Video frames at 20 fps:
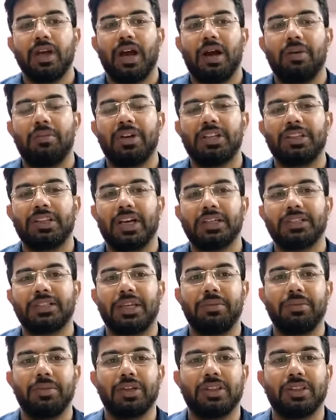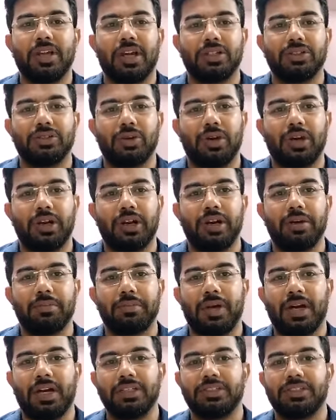अमलतास की मकदार जो है ना
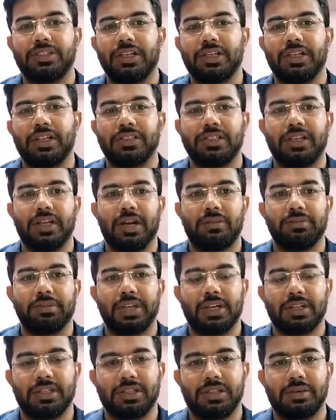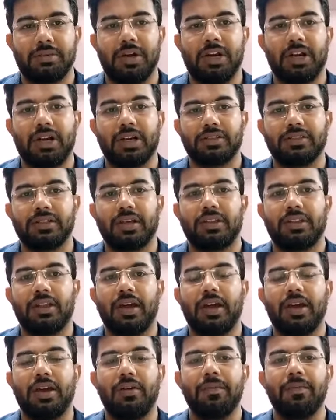पाँच से दस ग्राम तक इस्तेमाल कर सकते
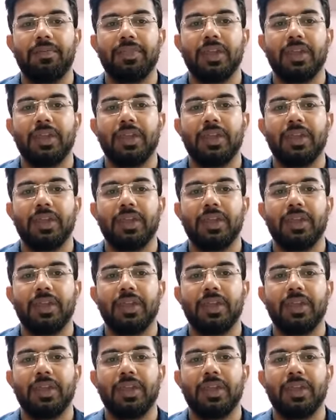हैं